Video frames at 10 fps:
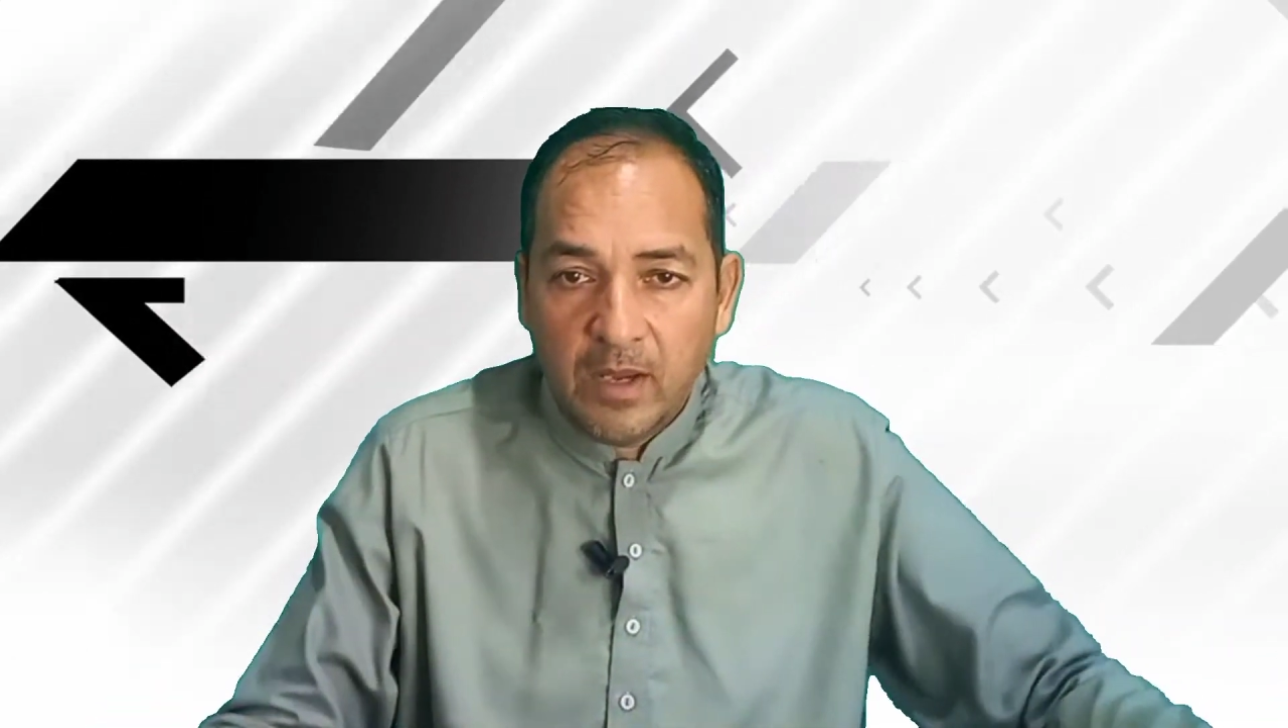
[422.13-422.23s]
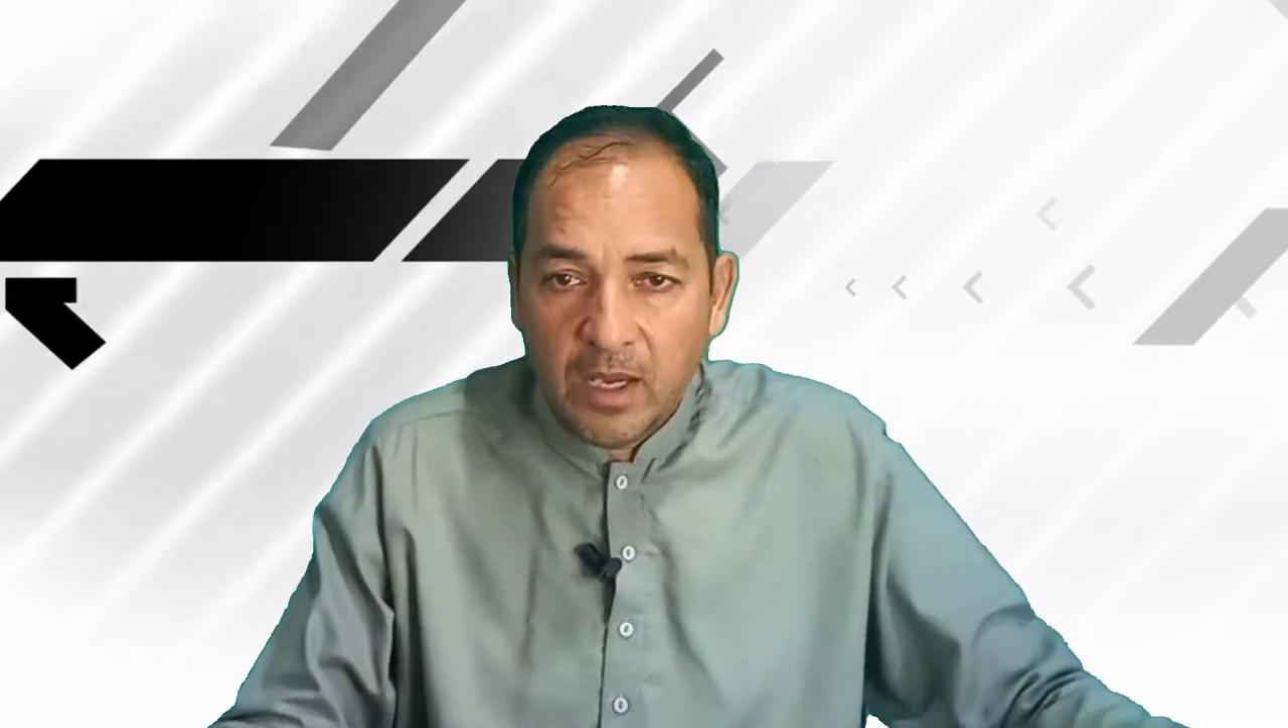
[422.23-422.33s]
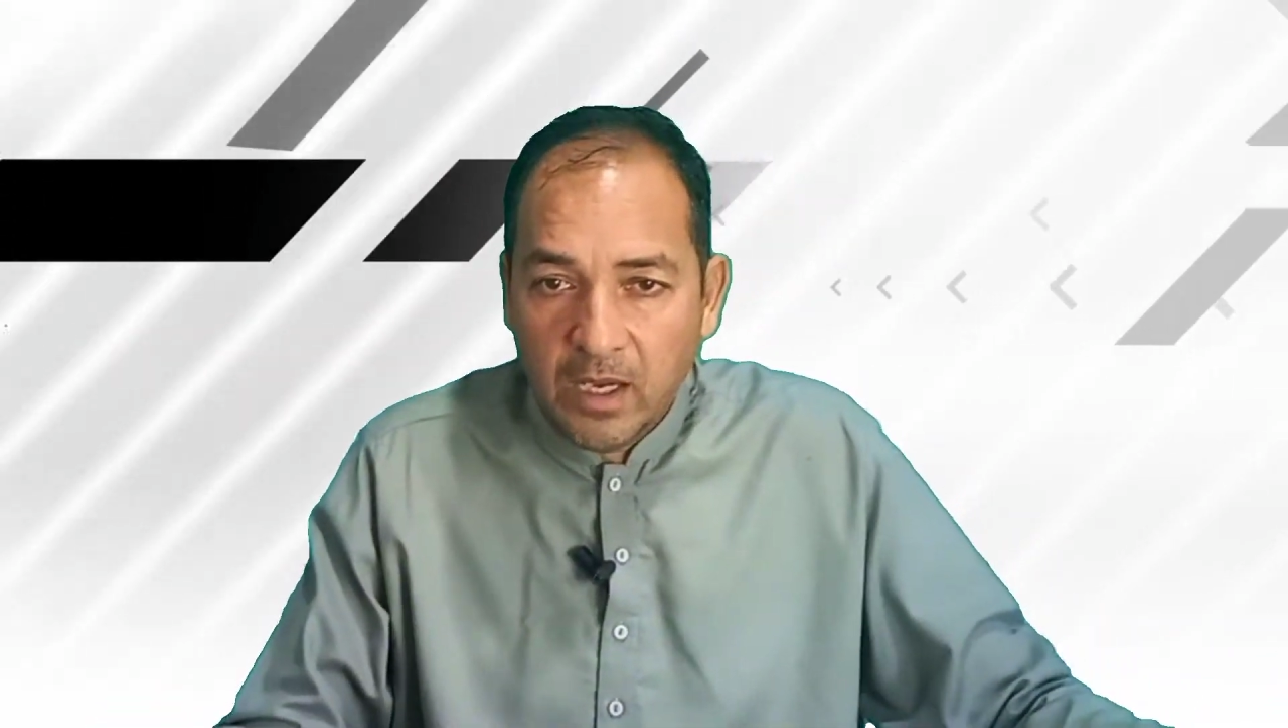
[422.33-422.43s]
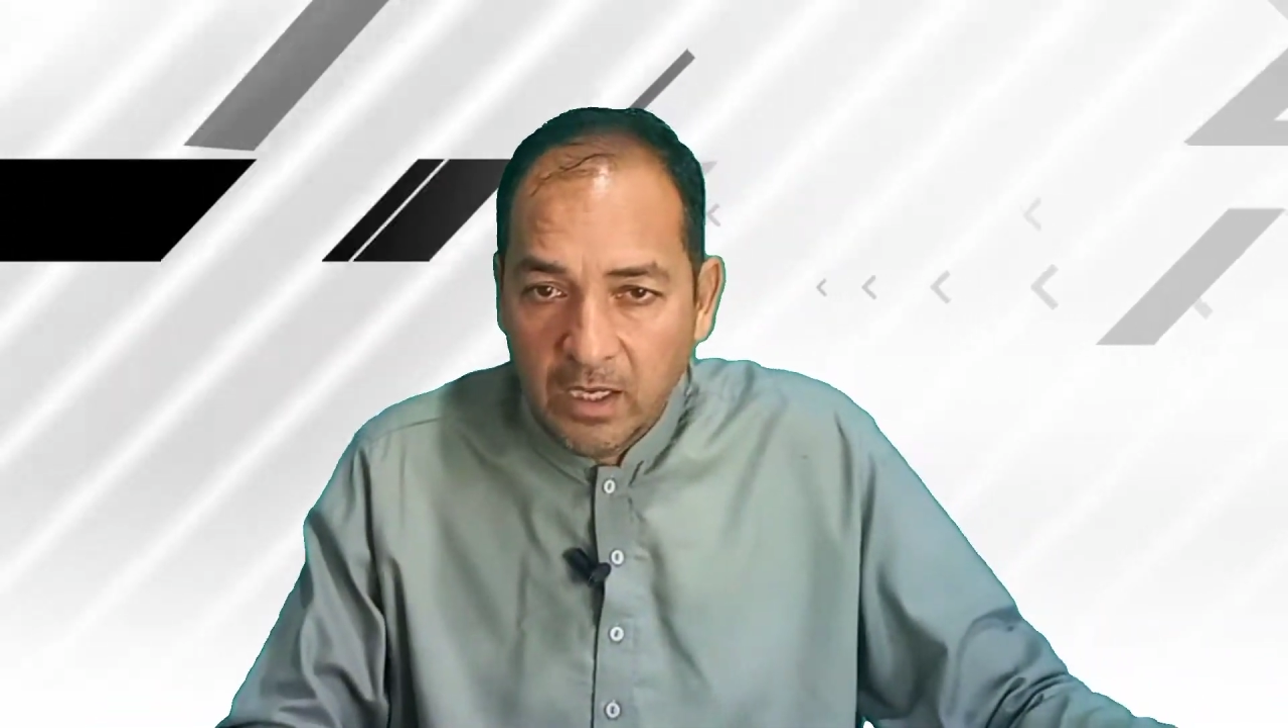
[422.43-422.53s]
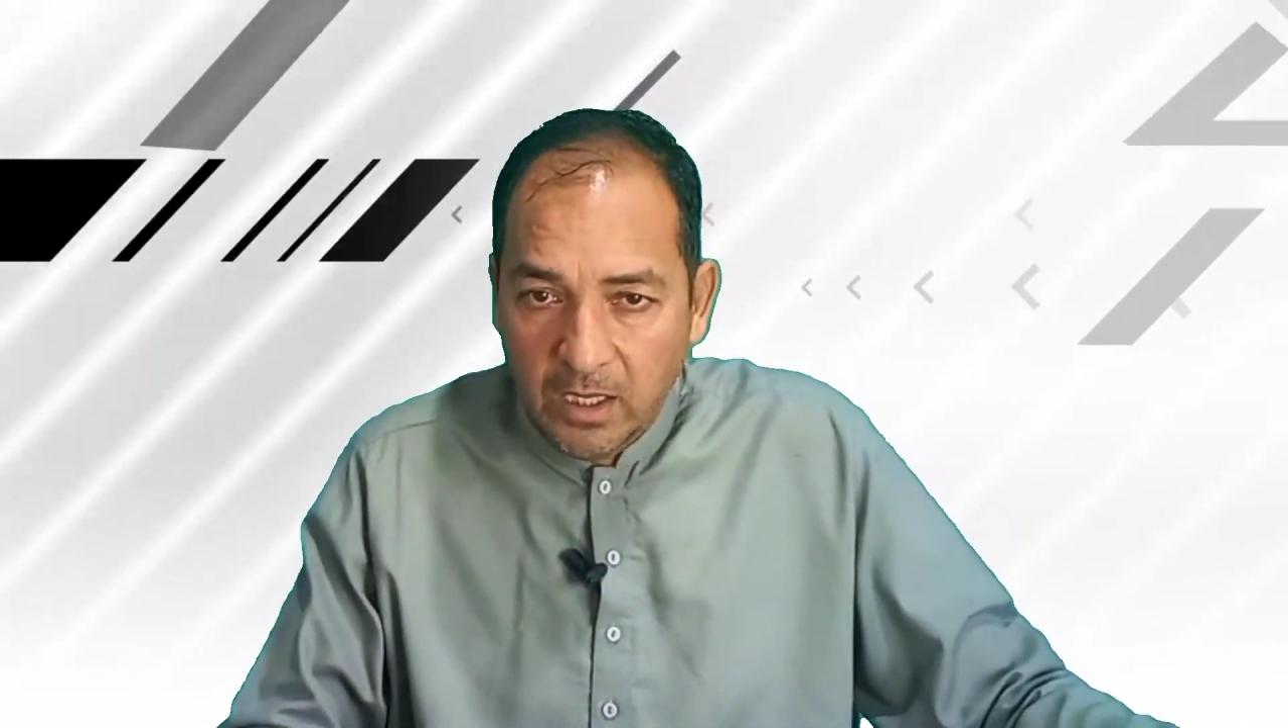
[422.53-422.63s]

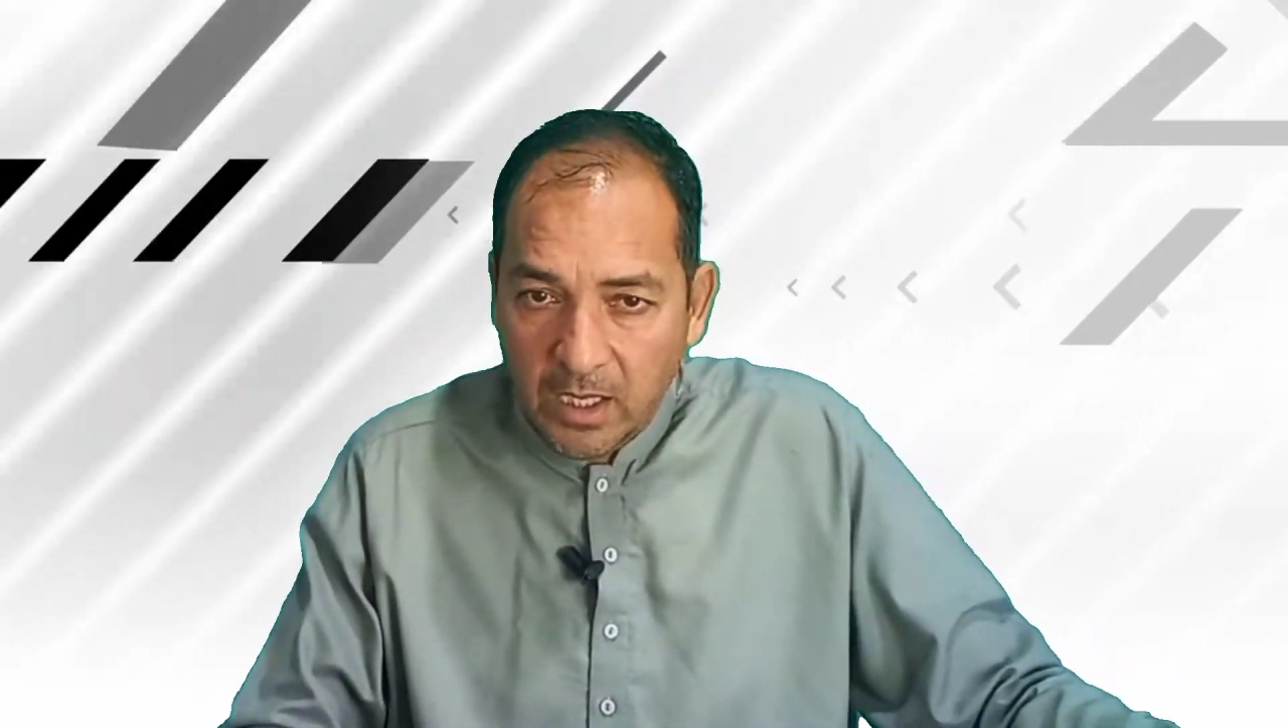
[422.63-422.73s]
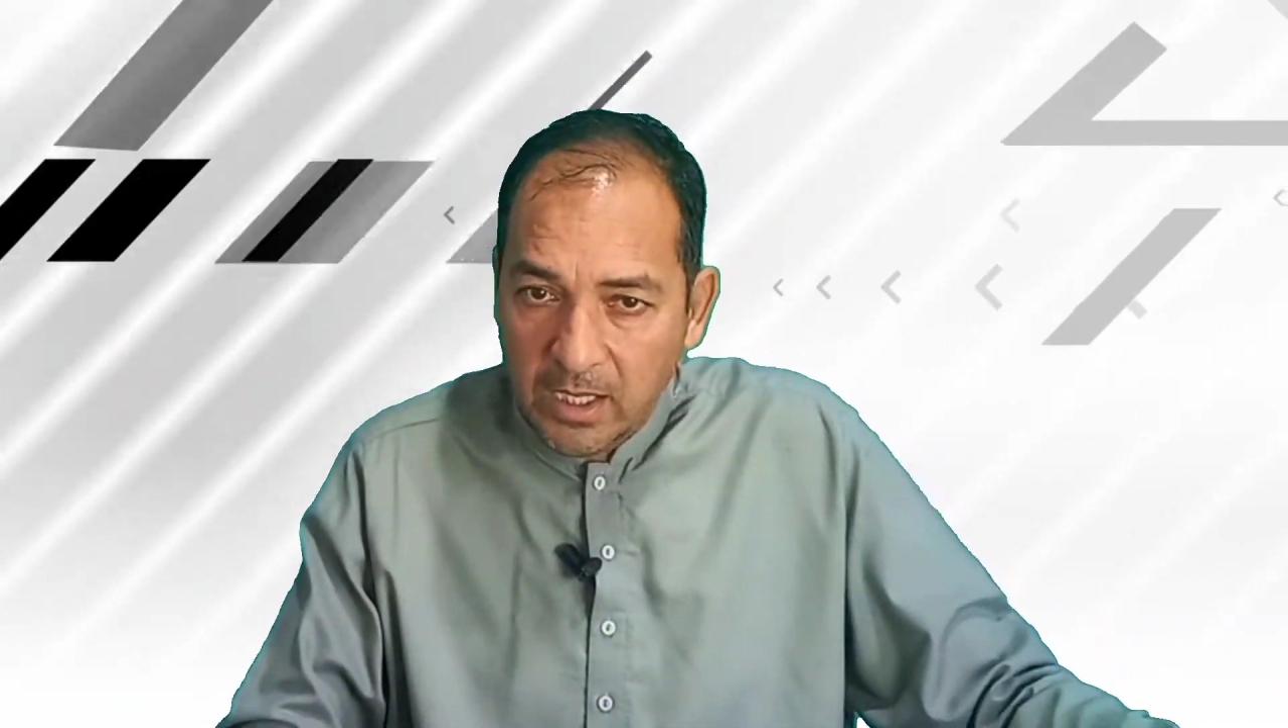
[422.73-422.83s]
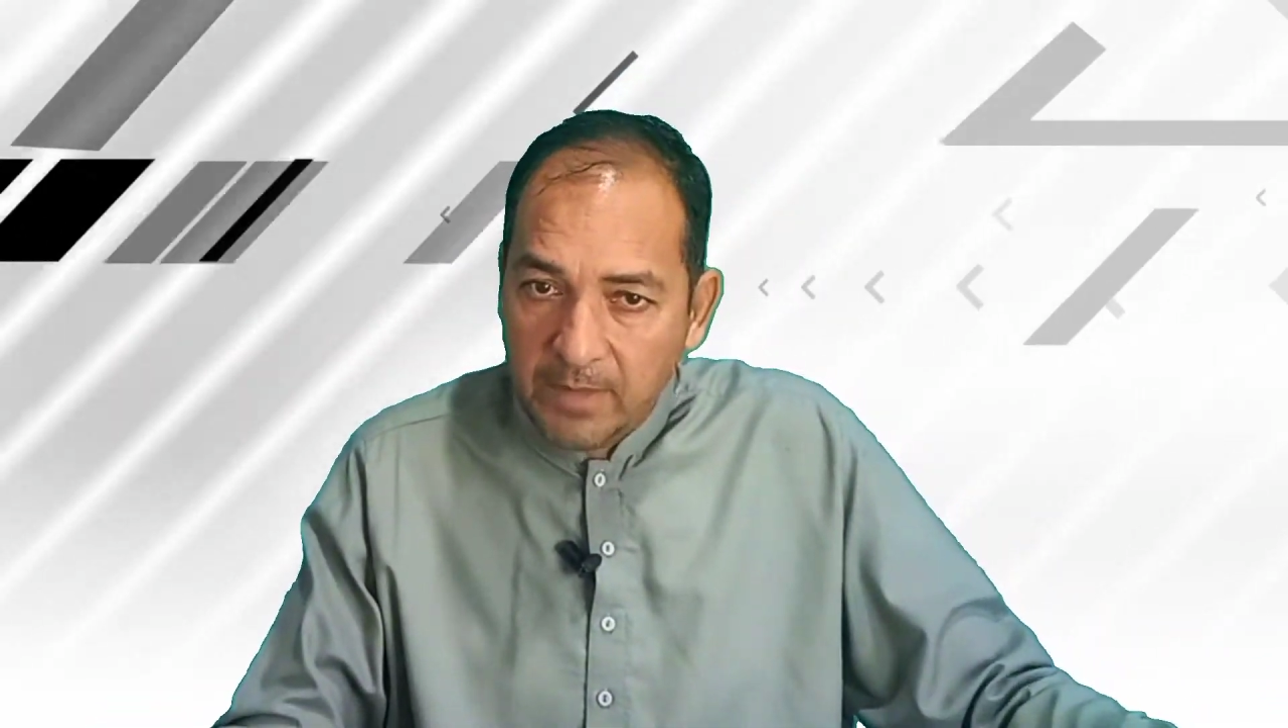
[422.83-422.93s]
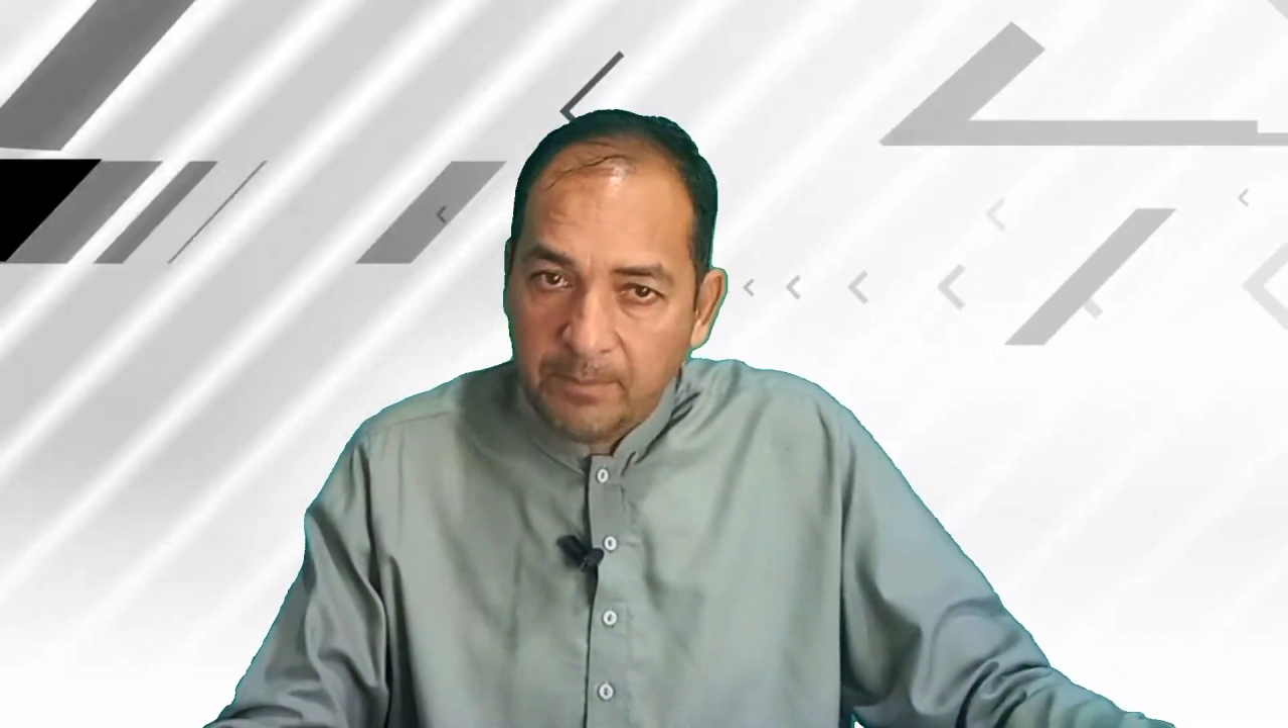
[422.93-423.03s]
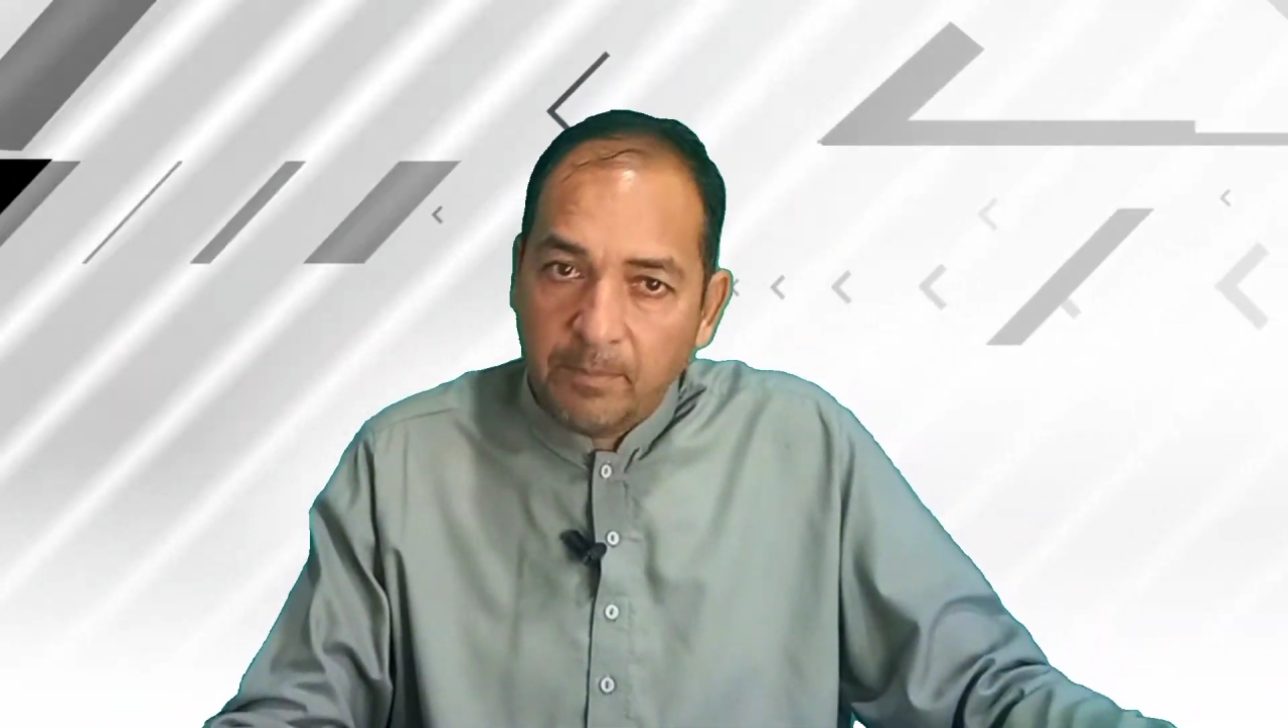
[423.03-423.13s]
आ,
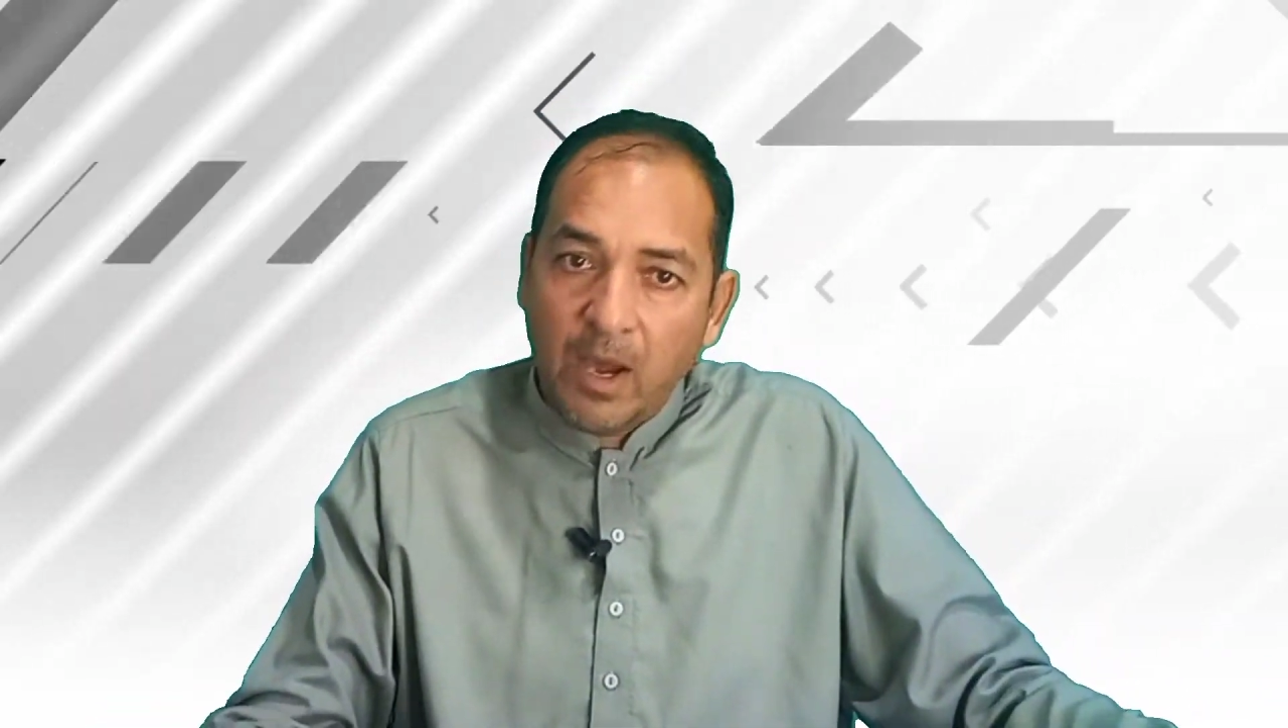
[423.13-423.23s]
अगर